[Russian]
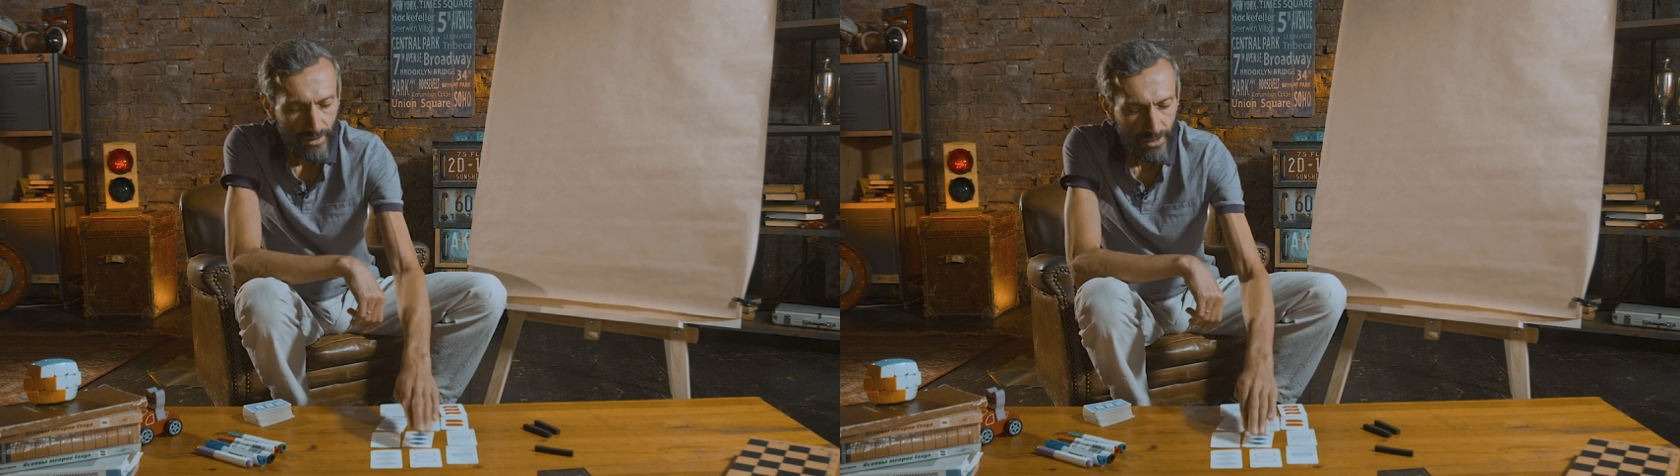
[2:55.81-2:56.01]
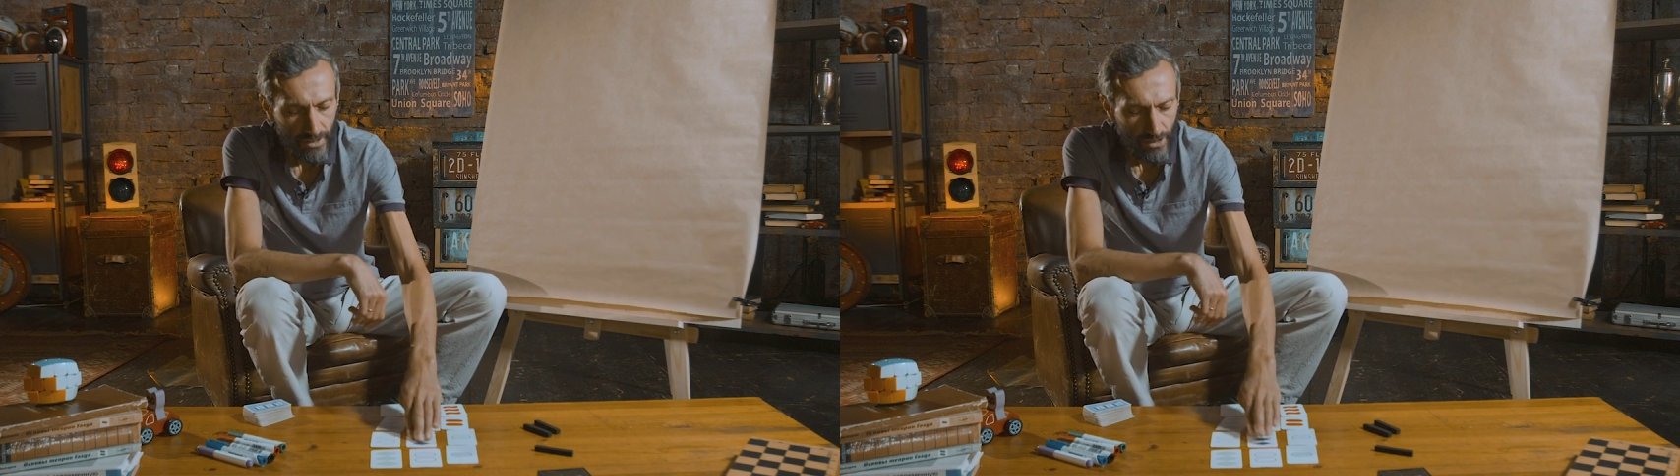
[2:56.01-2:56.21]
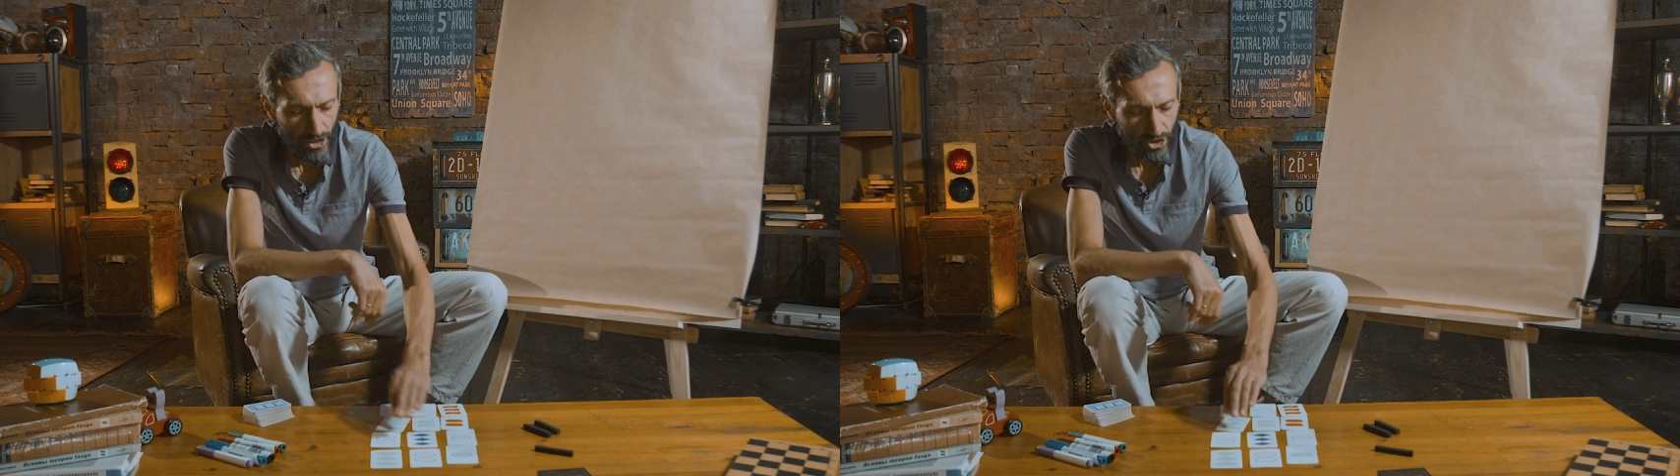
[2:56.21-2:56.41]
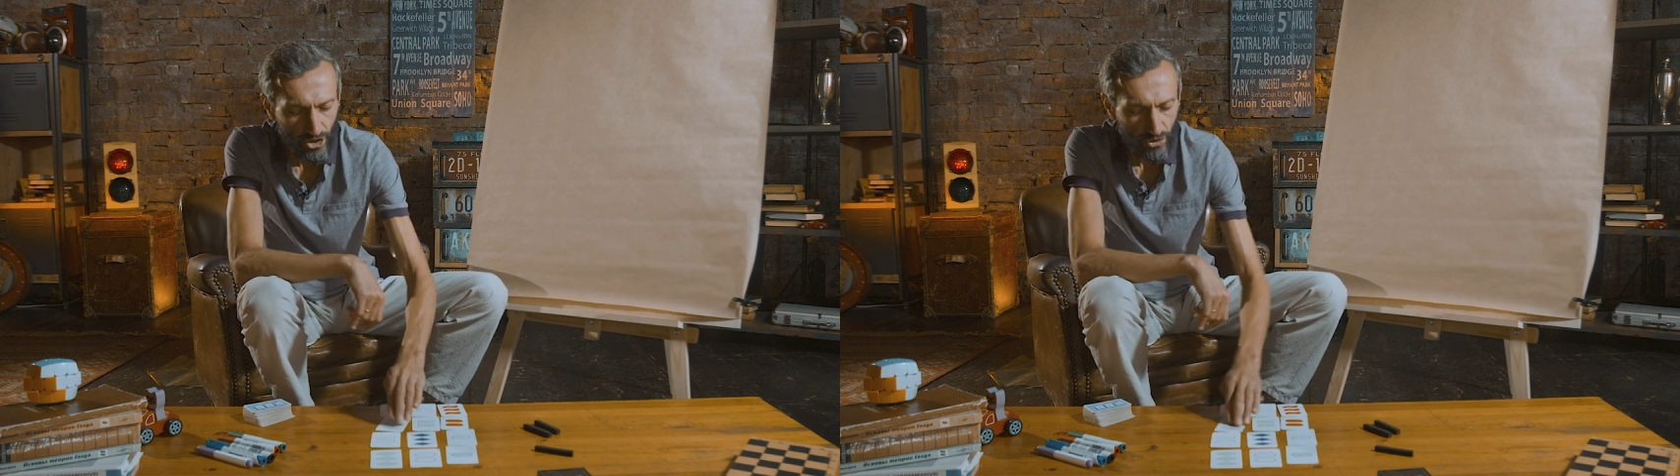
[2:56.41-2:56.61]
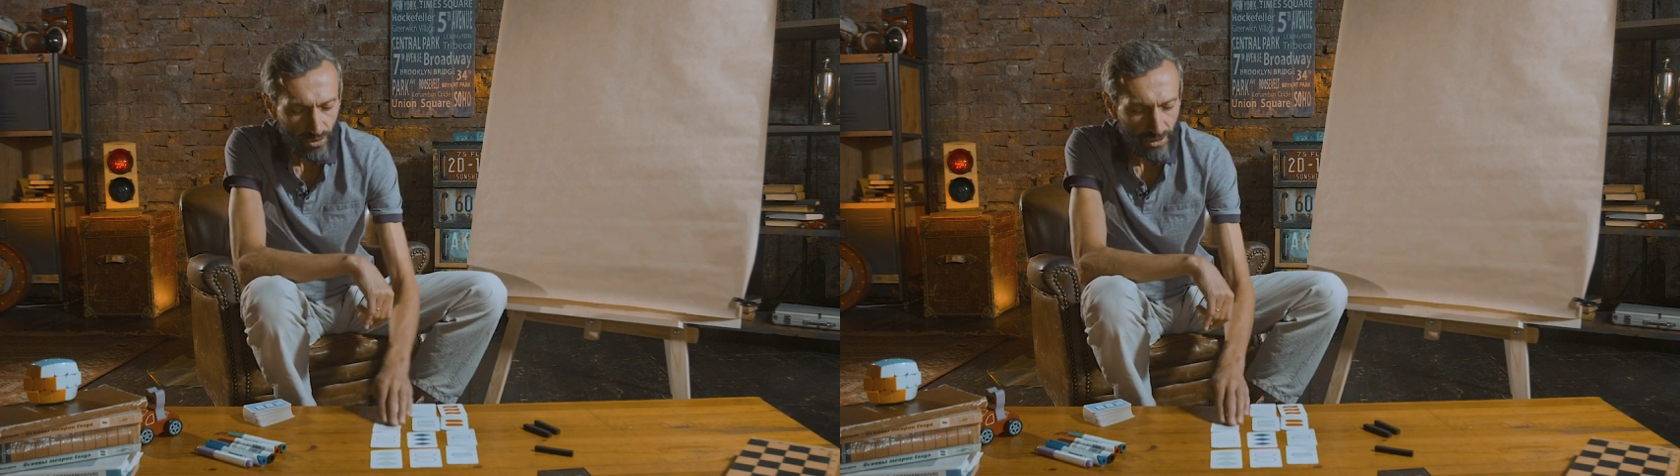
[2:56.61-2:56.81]
и
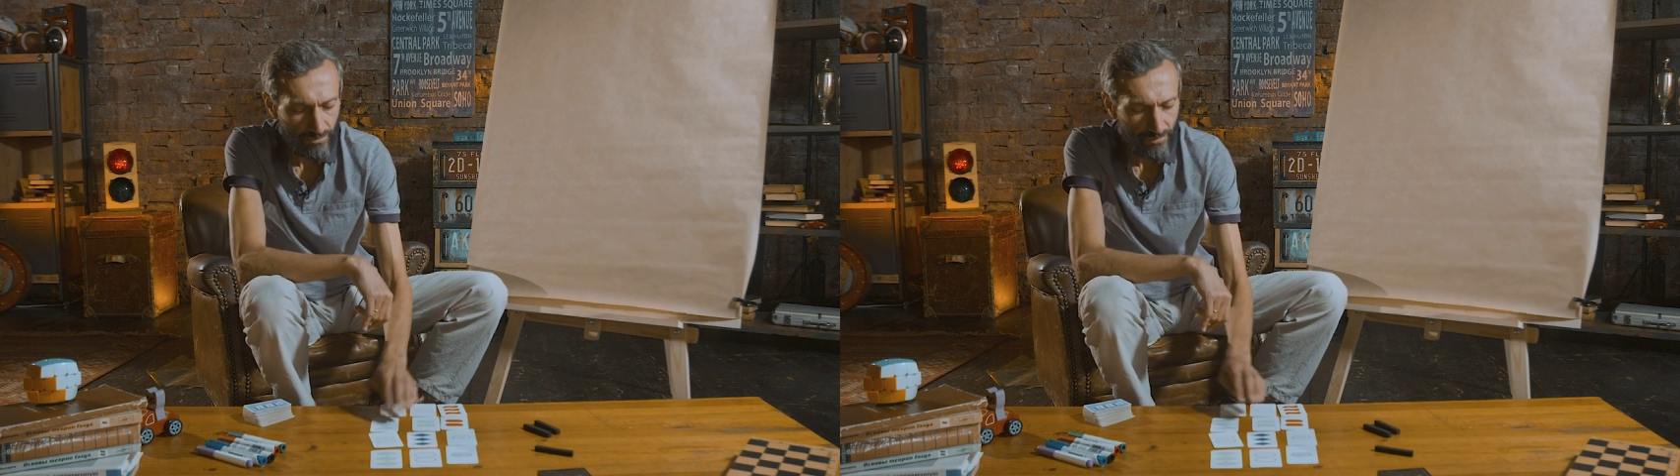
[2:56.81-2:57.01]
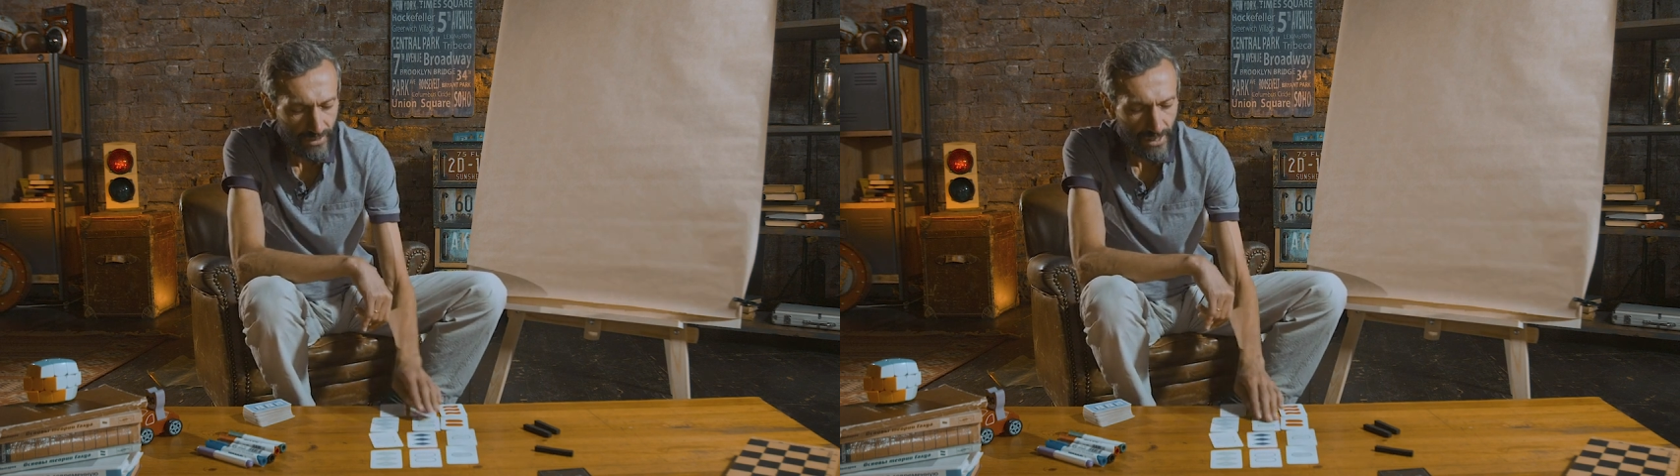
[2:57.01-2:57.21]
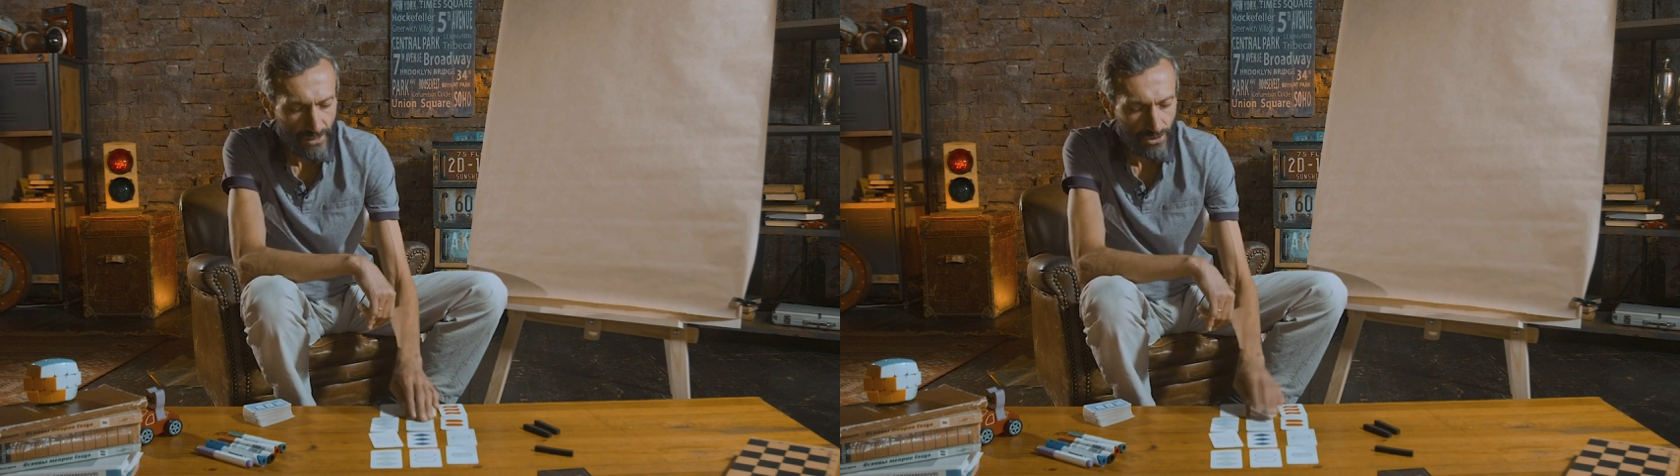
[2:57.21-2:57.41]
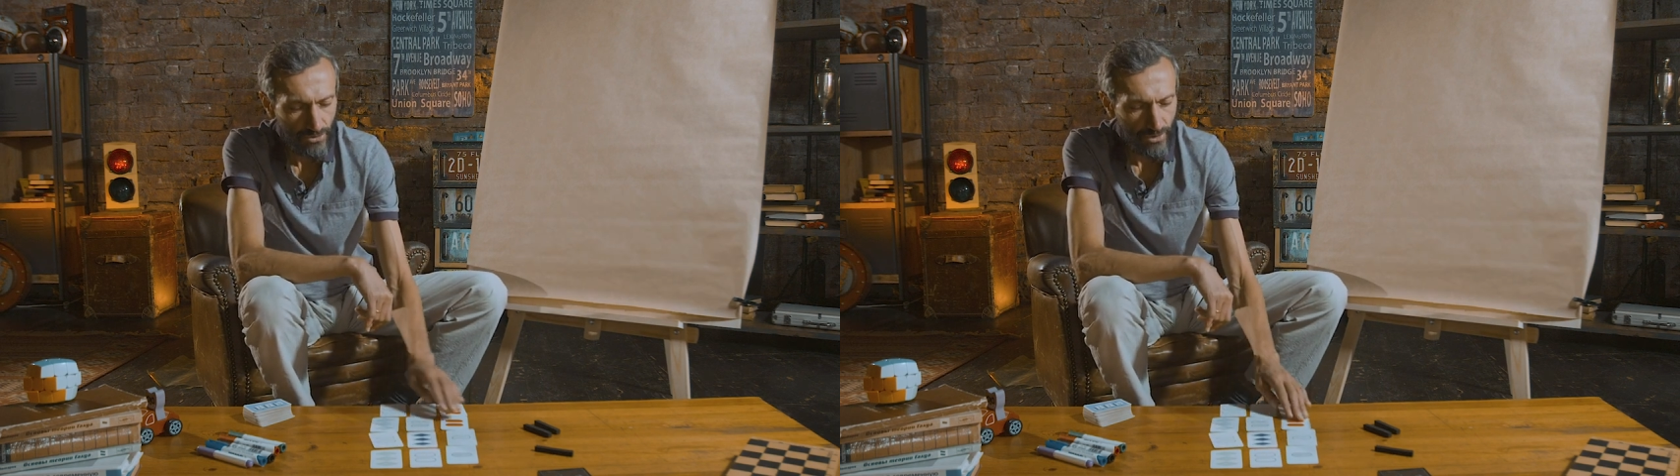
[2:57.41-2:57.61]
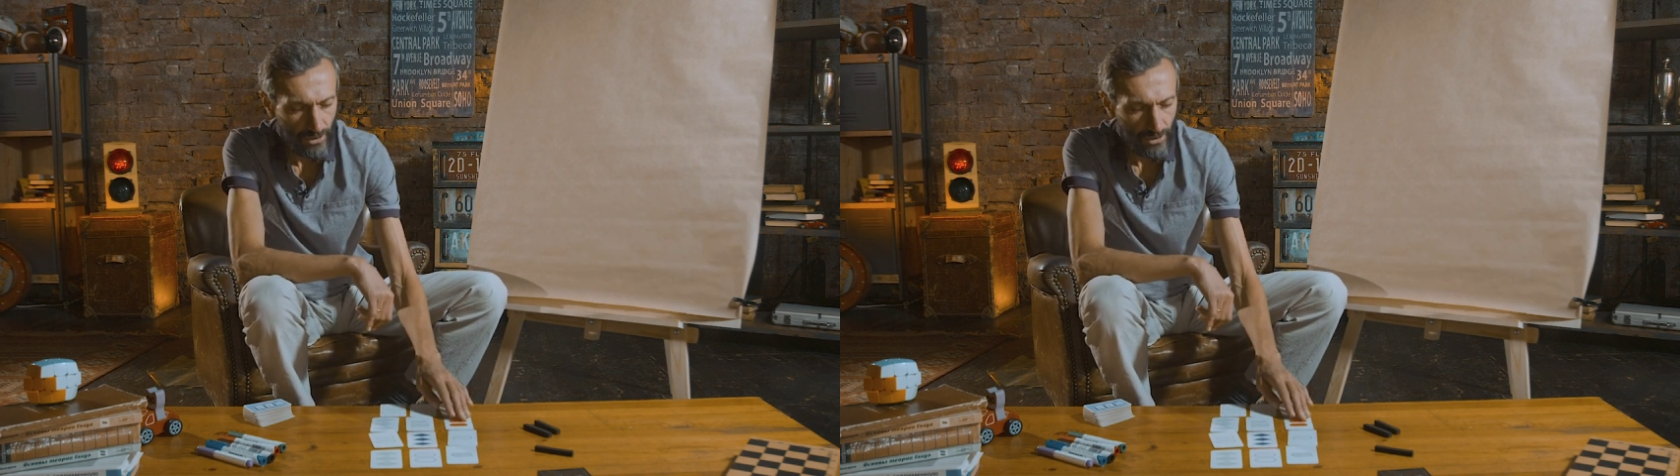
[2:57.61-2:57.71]
ищут комбинацию,